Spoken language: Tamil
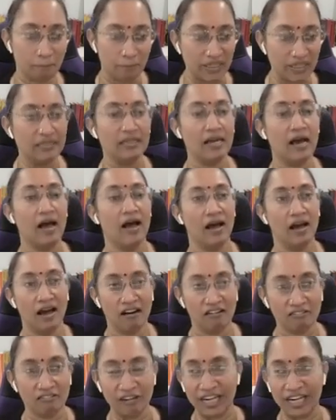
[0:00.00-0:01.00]
பந்தாக
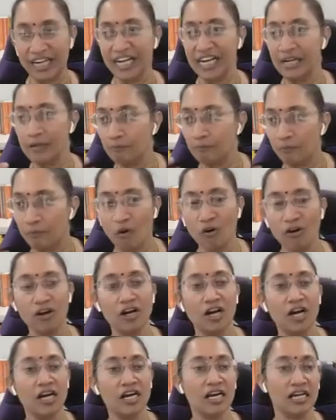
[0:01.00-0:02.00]
வழி
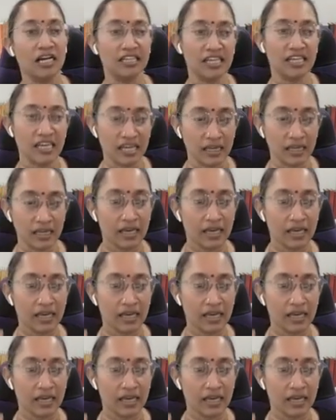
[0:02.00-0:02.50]
போக்குங்கிறது